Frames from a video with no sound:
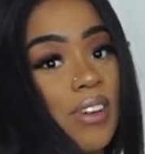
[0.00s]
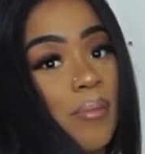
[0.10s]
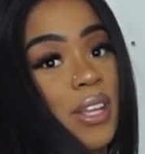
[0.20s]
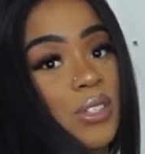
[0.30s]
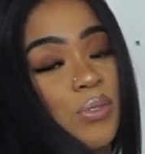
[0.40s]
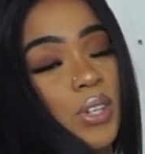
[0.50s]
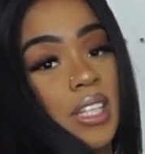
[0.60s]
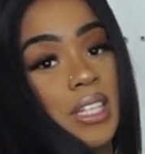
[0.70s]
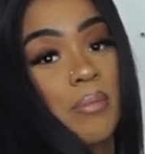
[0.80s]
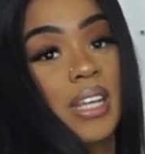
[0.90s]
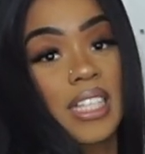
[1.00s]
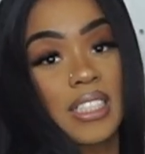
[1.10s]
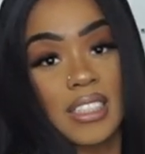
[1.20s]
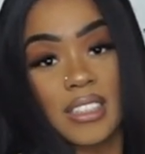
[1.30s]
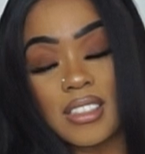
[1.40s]
wenn man so wirklich im Licht
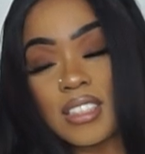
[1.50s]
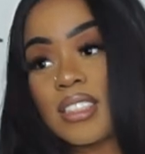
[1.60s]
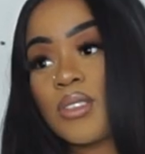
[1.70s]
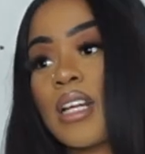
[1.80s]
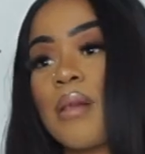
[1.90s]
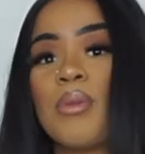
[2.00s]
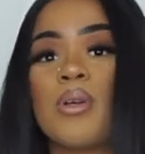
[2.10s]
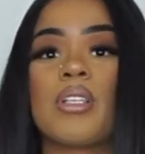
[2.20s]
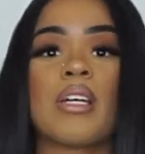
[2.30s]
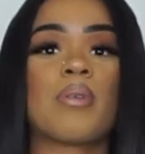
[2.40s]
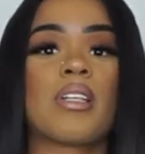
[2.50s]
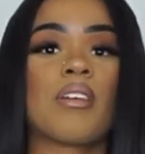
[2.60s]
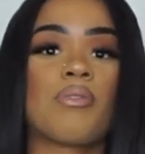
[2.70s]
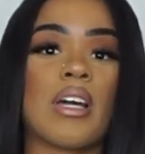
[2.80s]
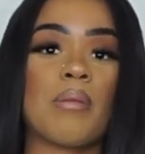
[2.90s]
ist. Das ist total blöd, aber
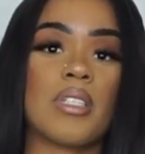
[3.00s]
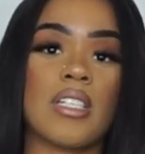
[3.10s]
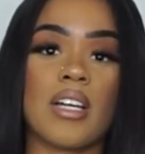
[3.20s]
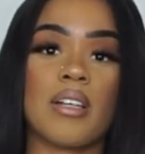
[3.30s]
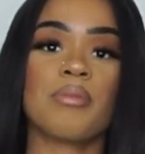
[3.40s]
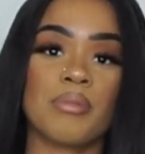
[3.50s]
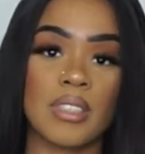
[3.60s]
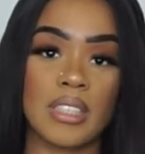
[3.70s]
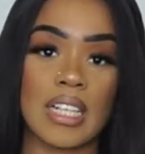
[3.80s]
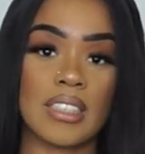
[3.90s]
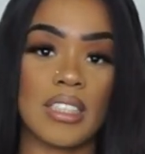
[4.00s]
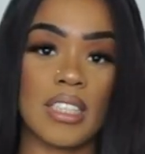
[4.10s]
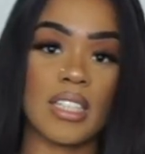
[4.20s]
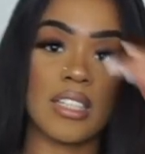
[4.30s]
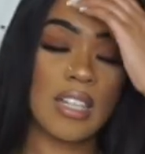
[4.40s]
dafür habe ich ja das
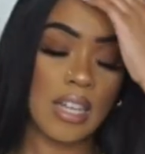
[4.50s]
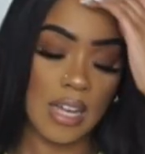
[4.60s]
hier.